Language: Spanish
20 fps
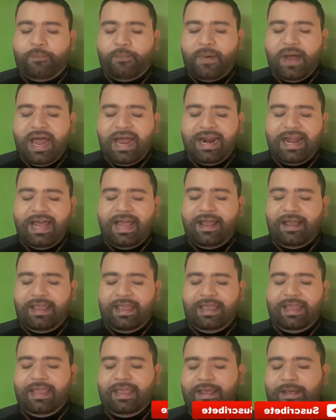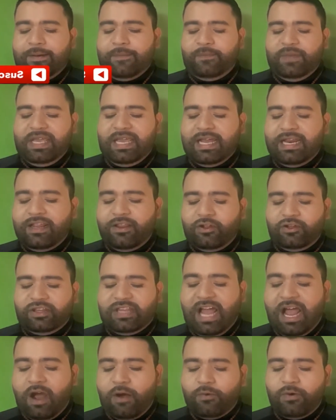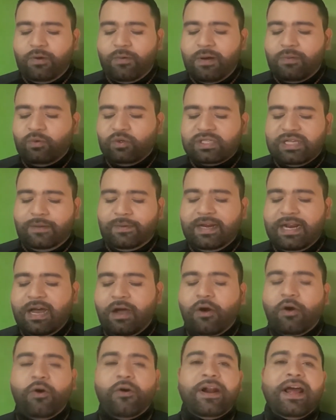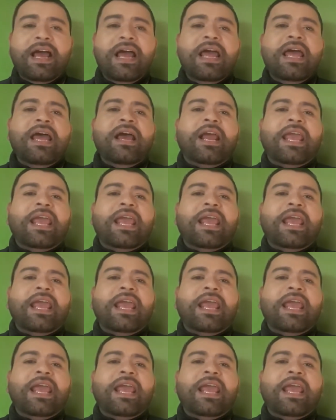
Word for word: Para eh, mi querido Tauro, vamos a ver ahora